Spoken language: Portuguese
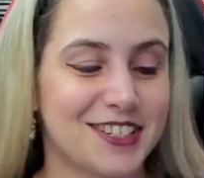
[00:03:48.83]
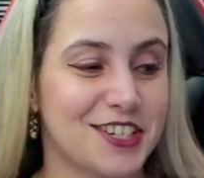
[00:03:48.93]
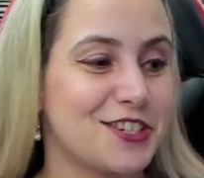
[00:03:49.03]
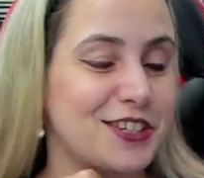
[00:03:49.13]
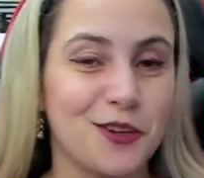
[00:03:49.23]
A
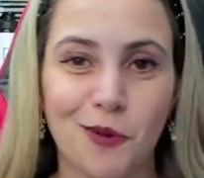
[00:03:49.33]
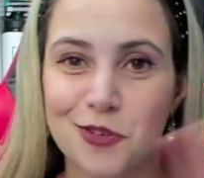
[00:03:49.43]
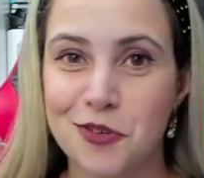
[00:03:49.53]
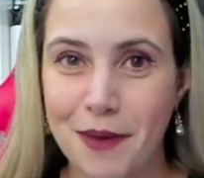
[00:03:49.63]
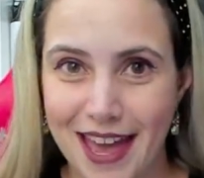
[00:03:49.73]
gente cria um
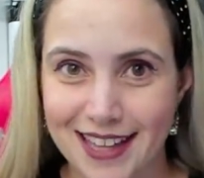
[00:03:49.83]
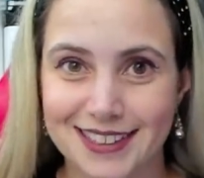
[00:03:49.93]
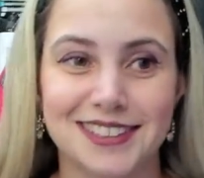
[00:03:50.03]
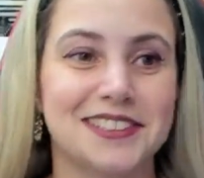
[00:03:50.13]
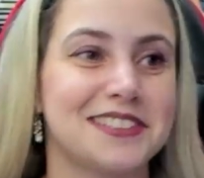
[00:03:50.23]
monte de
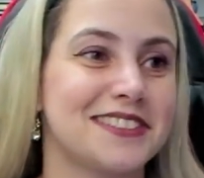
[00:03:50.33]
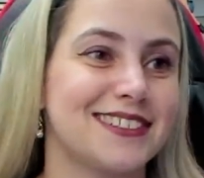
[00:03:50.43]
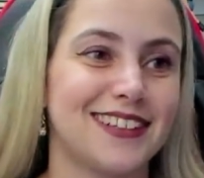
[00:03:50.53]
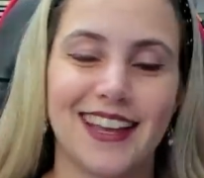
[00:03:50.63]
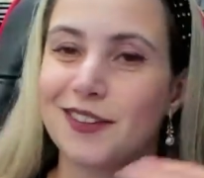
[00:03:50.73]
metas
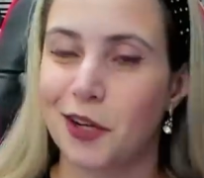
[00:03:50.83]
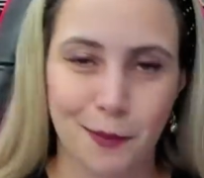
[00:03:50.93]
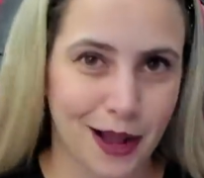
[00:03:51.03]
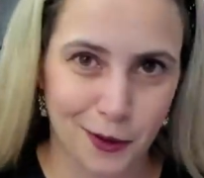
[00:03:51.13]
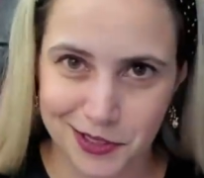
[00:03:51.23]
e é
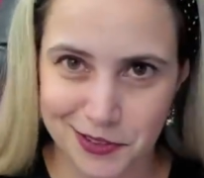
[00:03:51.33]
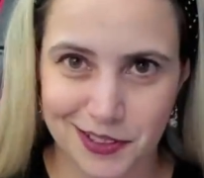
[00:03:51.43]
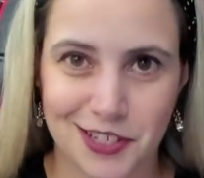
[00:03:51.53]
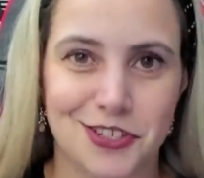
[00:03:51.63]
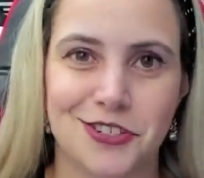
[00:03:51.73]
normal isso,
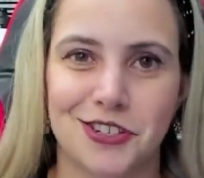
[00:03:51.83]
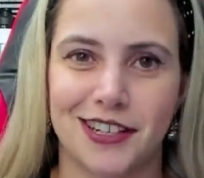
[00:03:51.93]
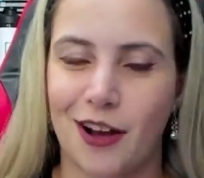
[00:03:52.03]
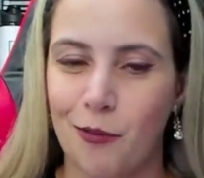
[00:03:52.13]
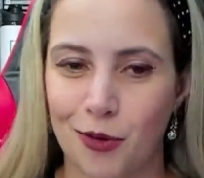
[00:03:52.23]
né? A gente
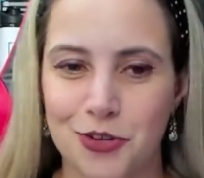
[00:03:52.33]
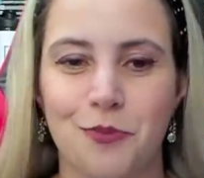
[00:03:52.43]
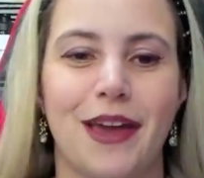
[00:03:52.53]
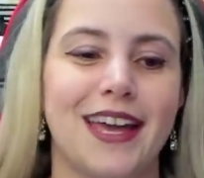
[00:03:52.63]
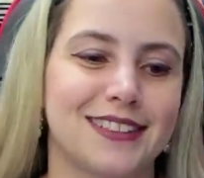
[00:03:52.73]
criar um monte de
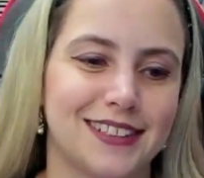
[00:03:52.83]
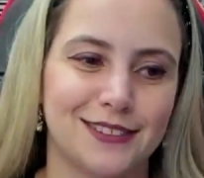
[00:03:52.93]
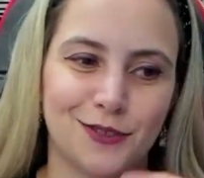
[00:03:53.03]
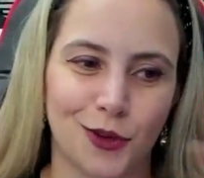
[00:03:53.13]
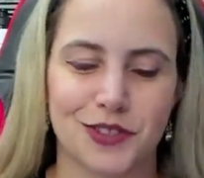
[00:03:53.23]
meta e
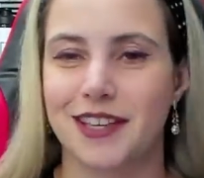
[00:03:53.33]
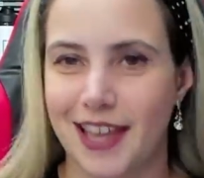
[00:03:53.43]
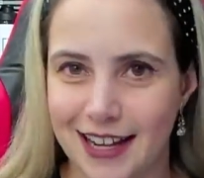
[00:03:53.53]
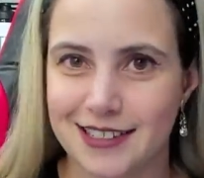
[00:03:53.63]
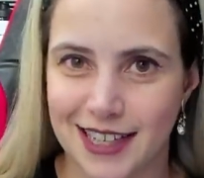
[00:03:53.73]
não conseguir
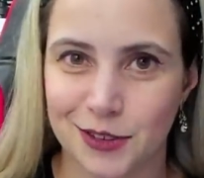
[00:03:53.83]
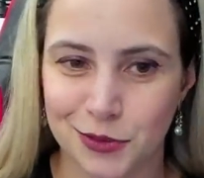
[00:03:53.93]
realizar